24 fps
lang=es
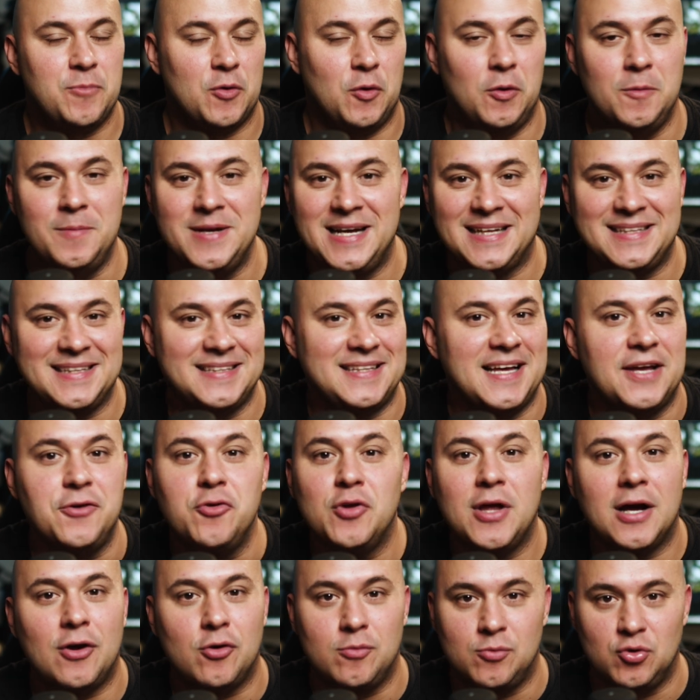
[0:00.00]
Olvídate, te
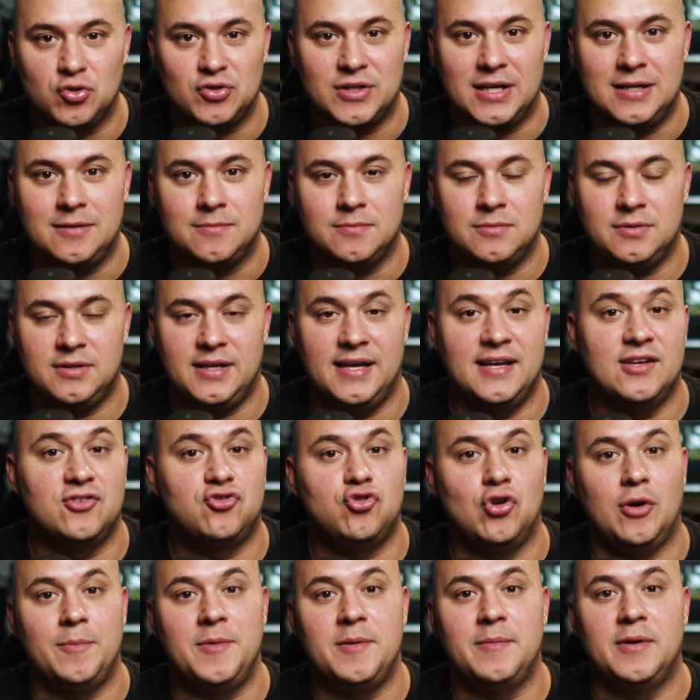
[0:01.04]
ayuda como tal, que
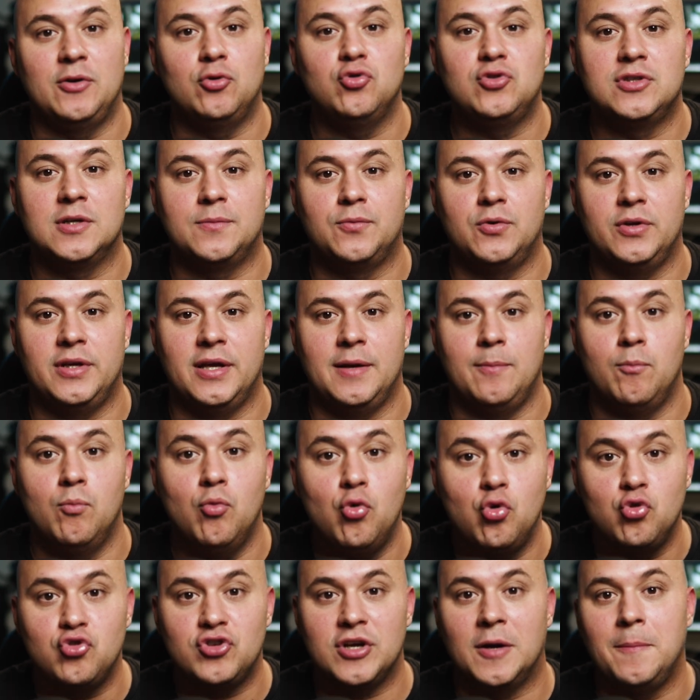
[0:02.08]
eso a mí me gusta porque
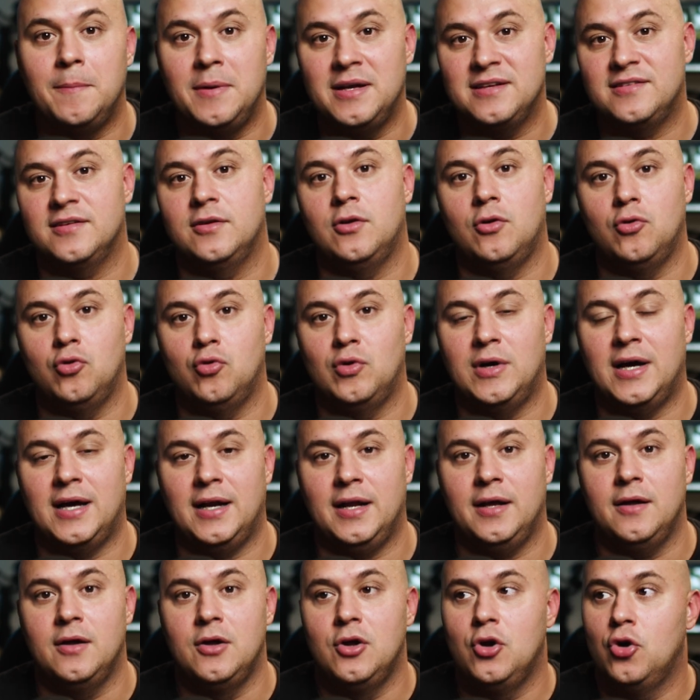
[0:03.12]
muchas veces los
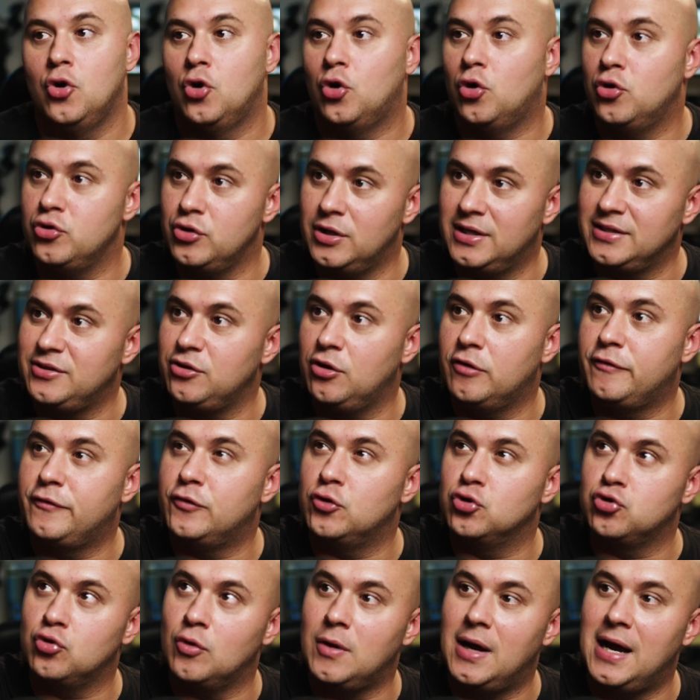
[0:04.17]
lugares o yo le tiro
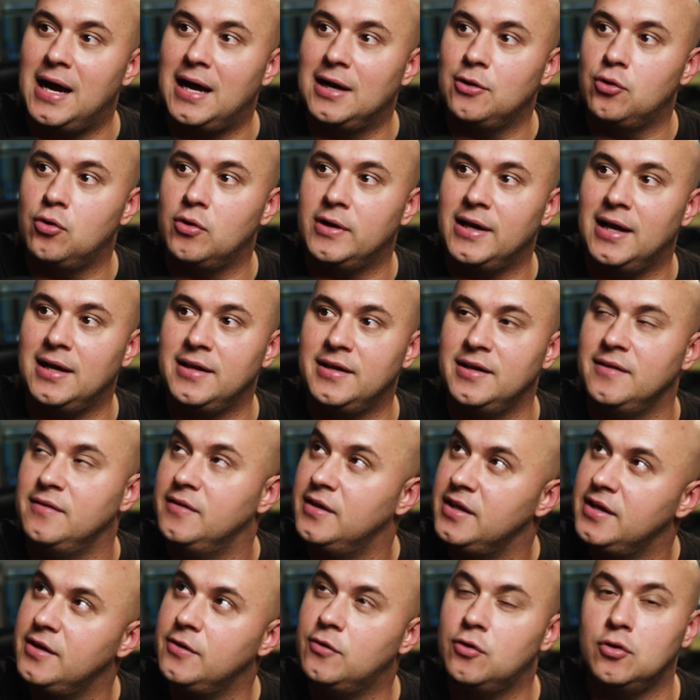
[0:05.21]
foto a algo que
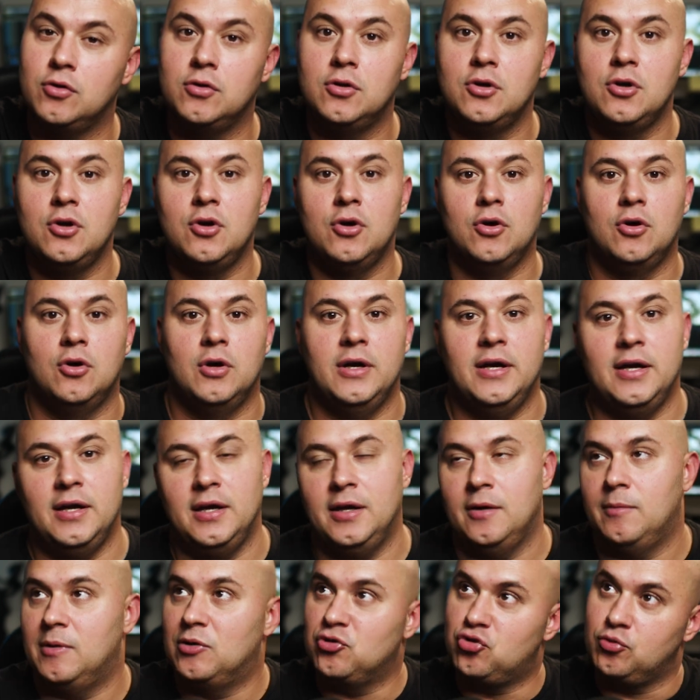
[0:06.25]
alguien dijo
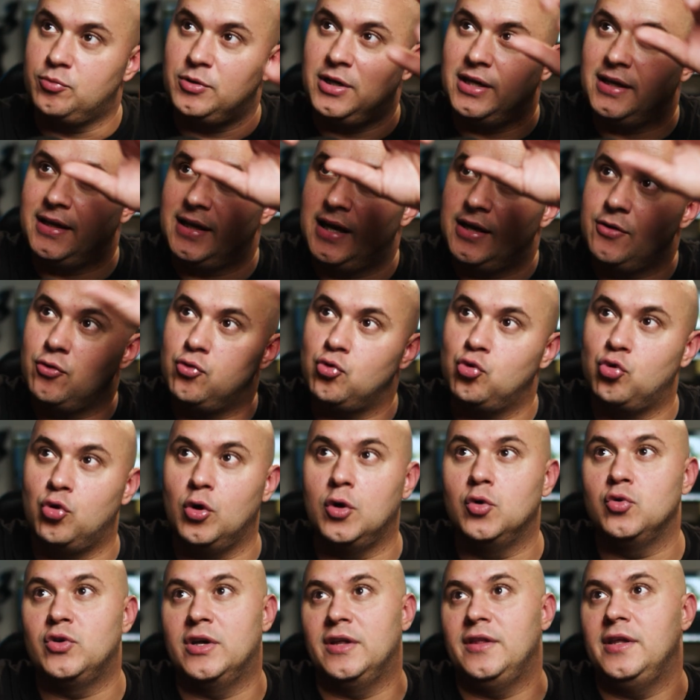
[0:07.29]
eh, vamos a suponer que hay un
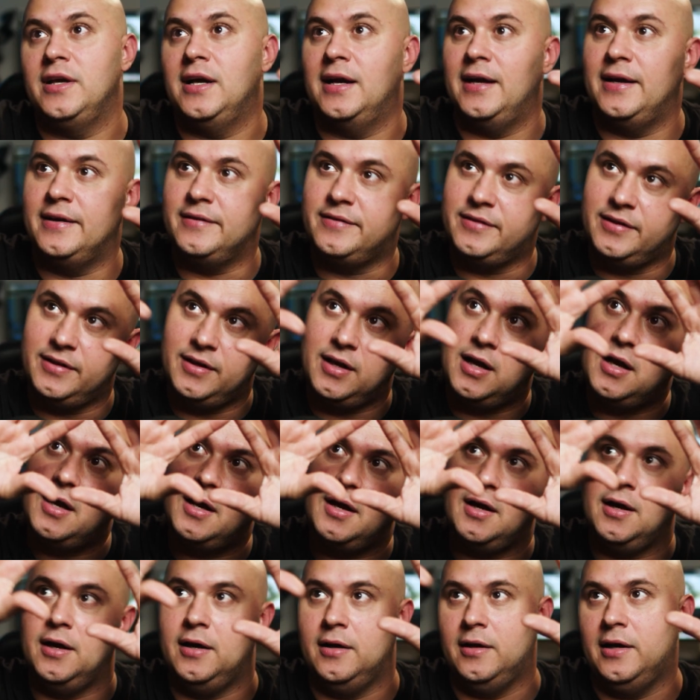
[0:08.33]
code que diga, este,
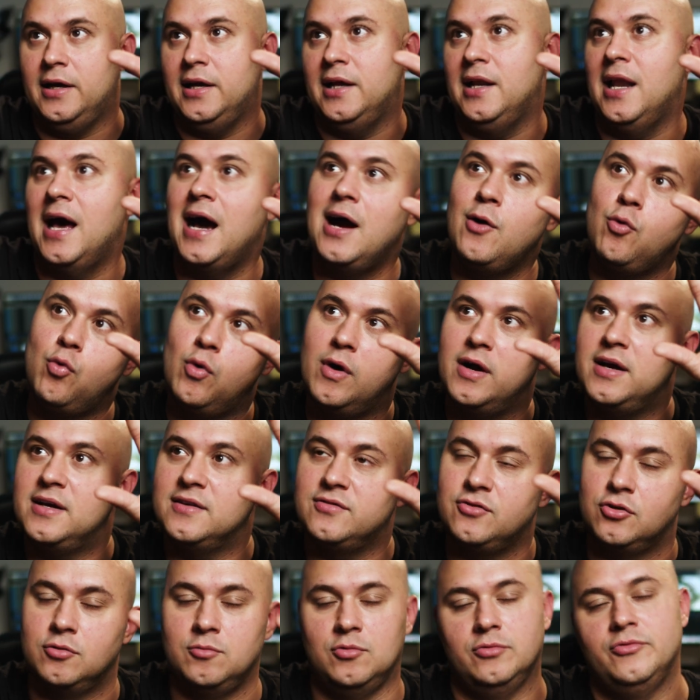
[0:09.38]
ah, el agua
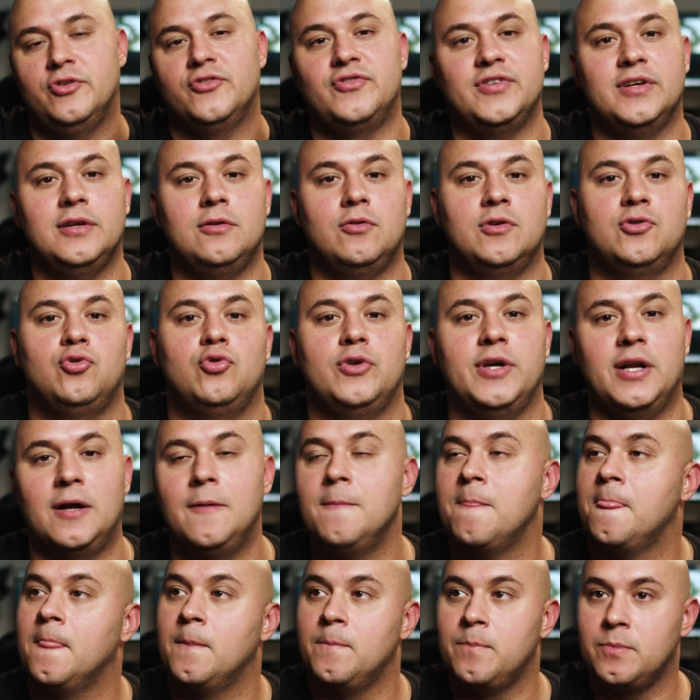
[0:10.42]
es como, no sé, lo que tú quieras.
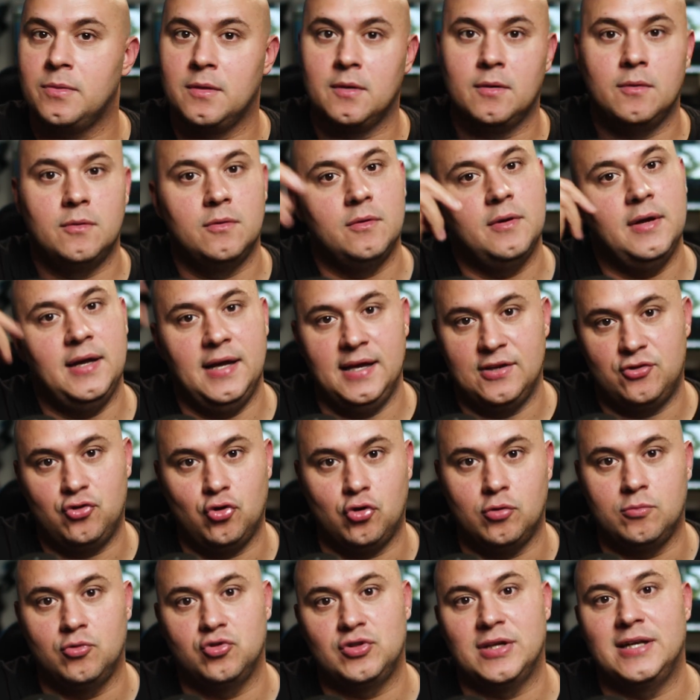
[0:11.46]

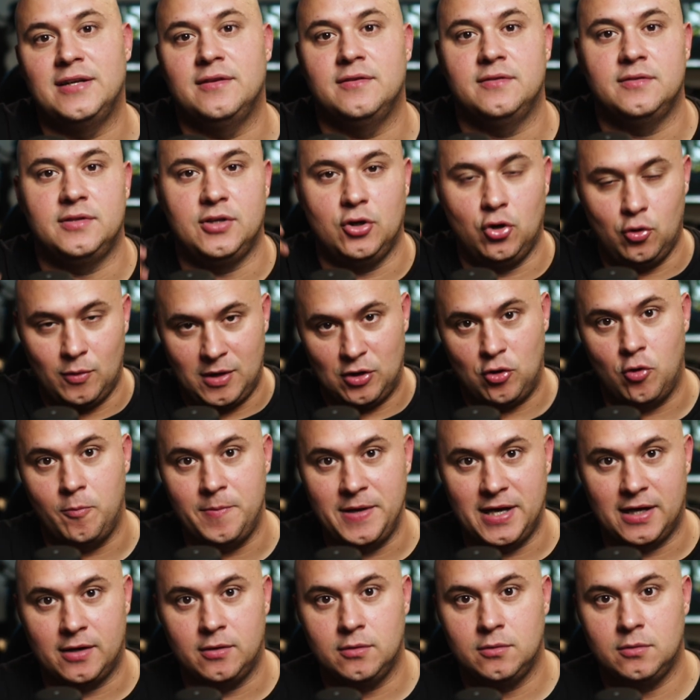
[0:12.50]
Eso como tal te lo va a
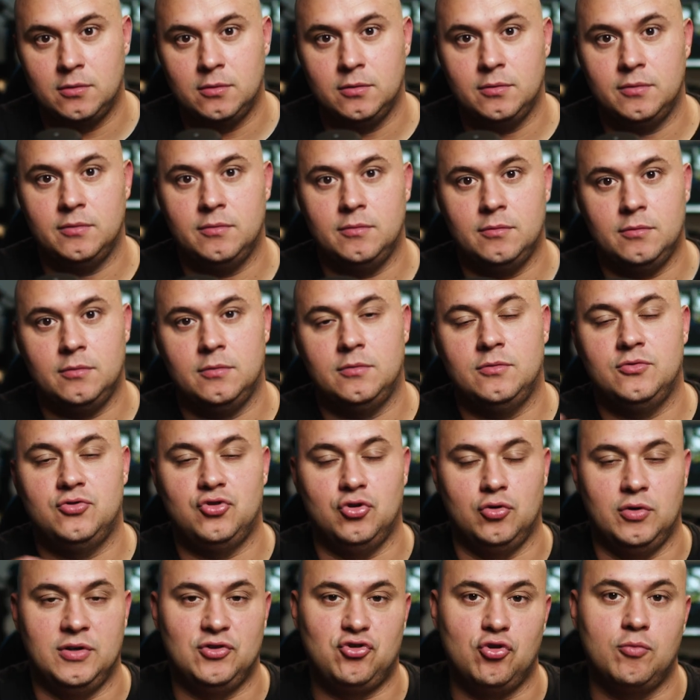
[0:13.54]
copiar.
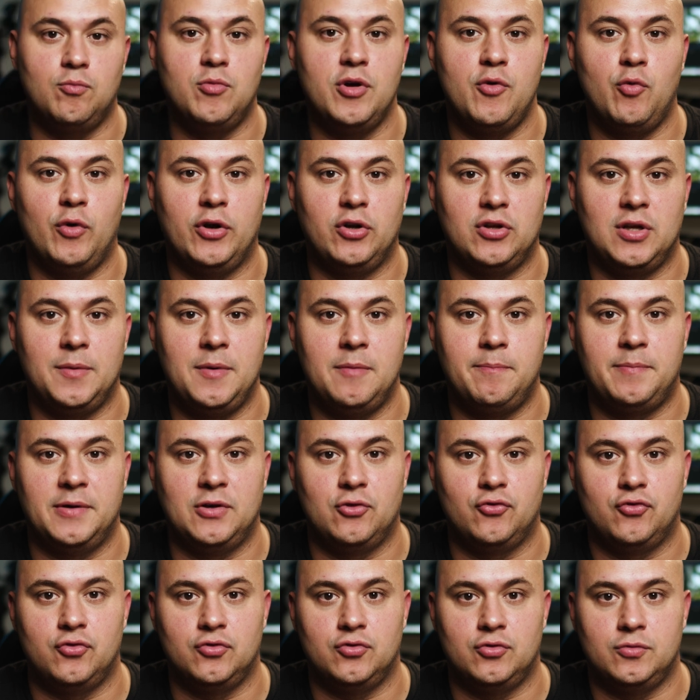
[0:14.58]
So, eso es muy bueno también
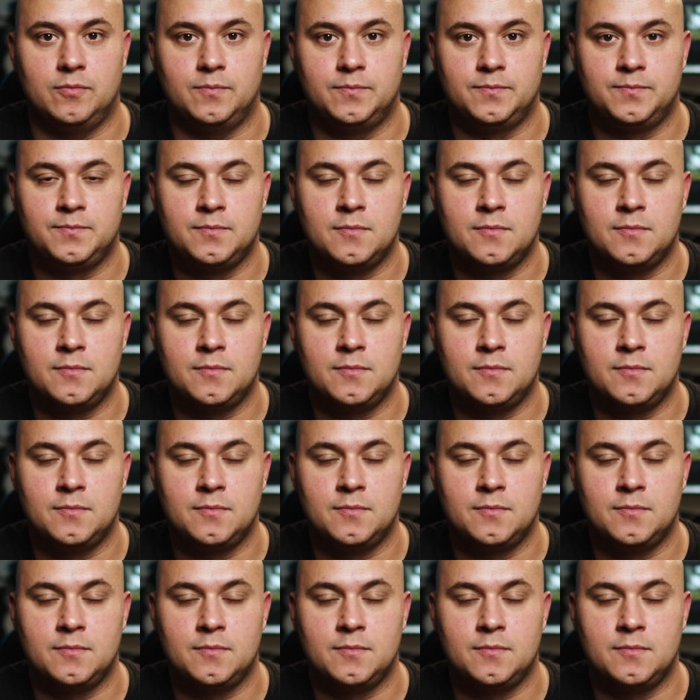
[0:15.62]
para nosotros.